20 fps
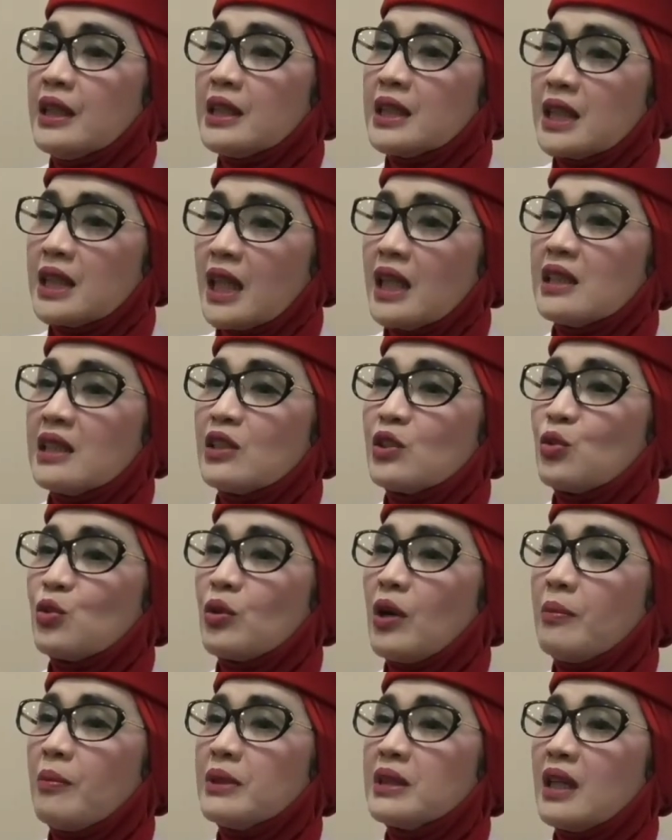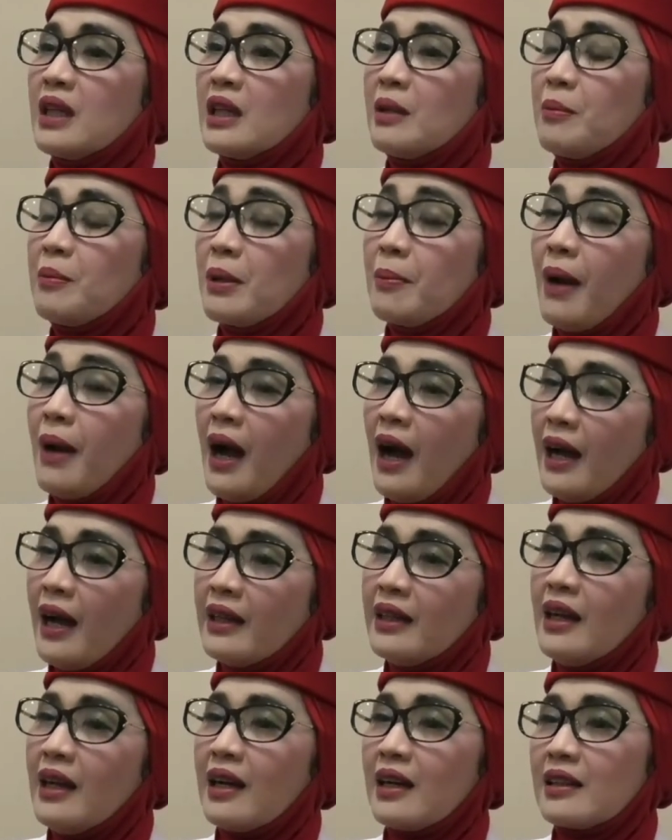Stres juga menjadi
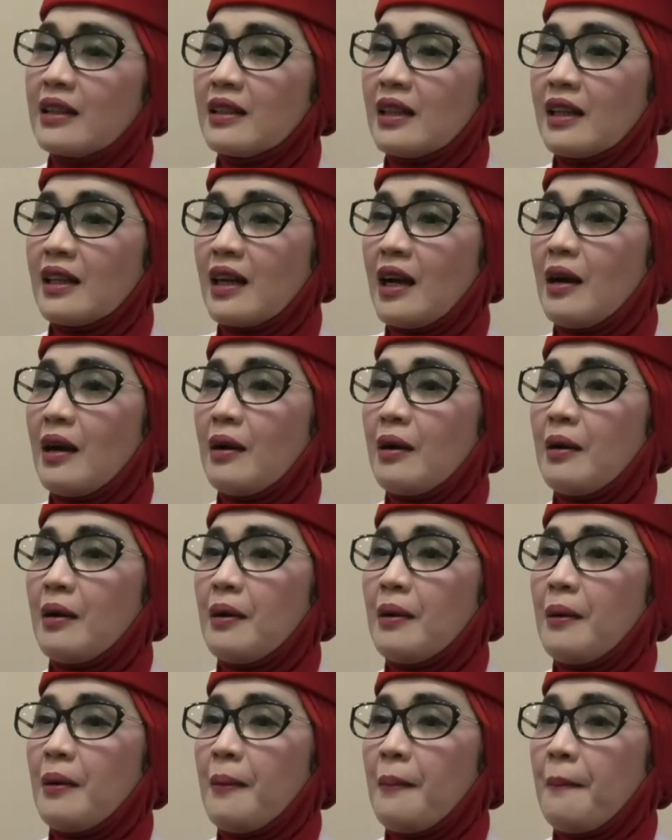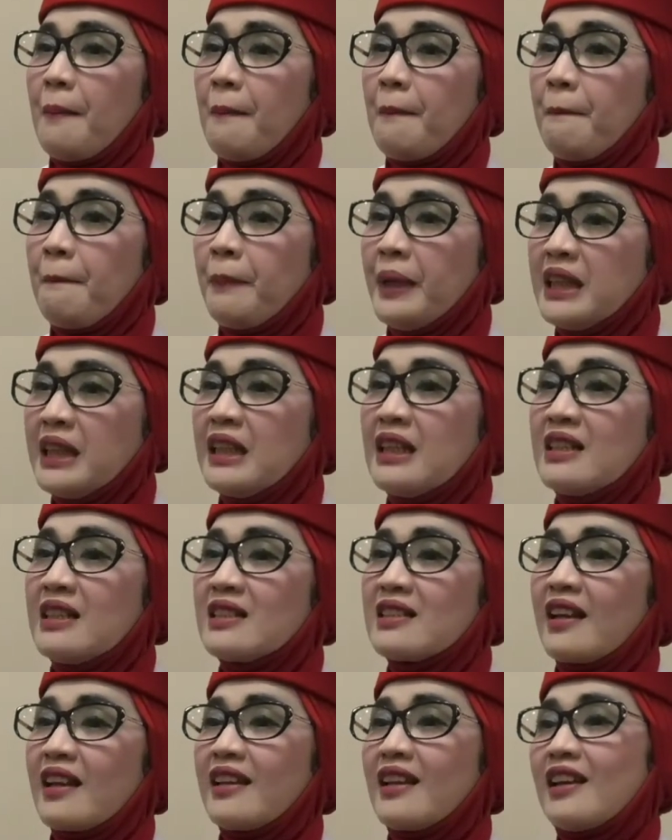berbahaya ketika
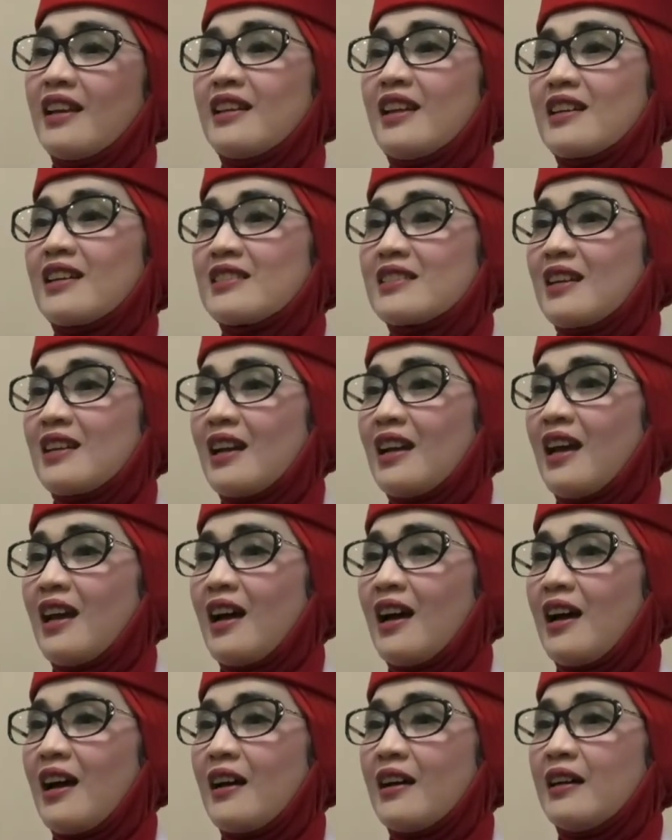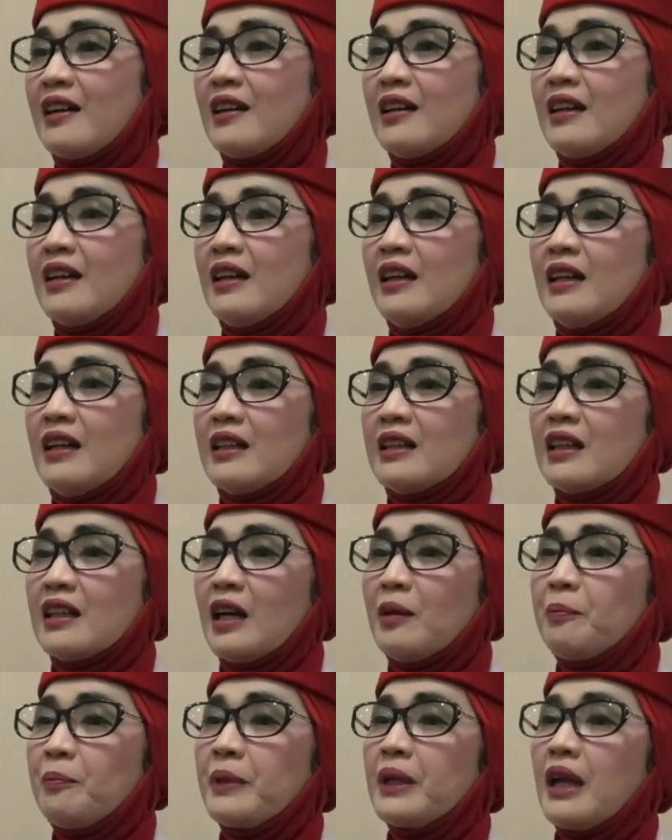penyelesaian yang salah.
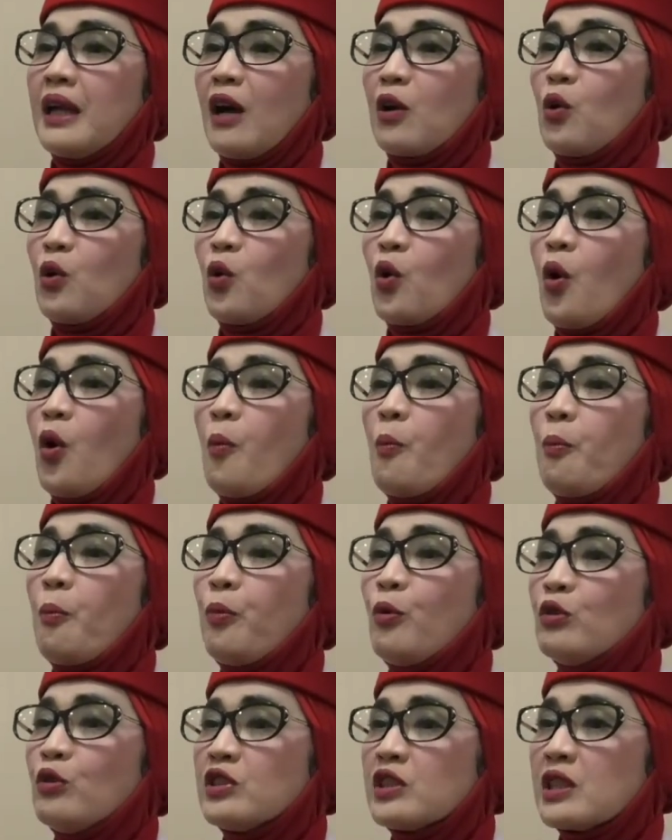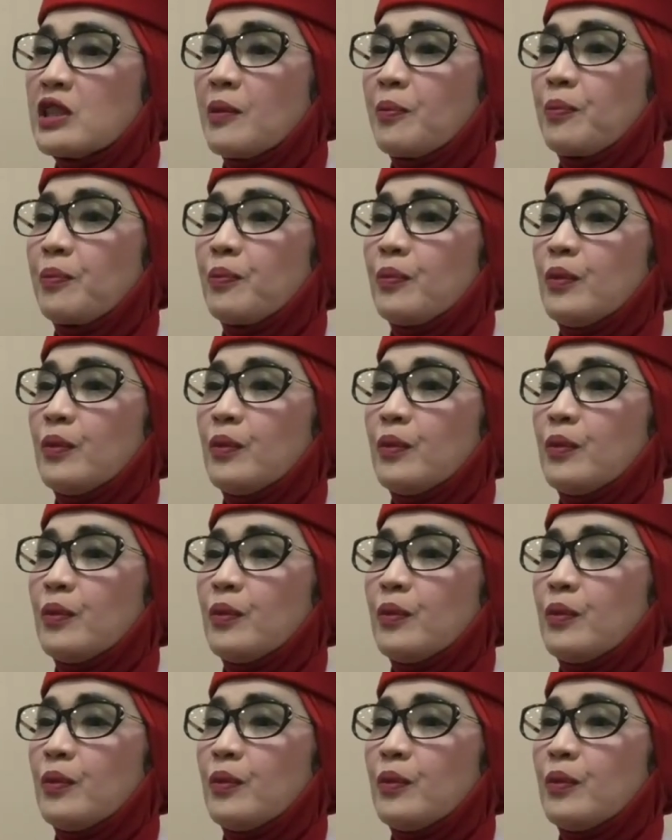Dengan perilaku kompulsif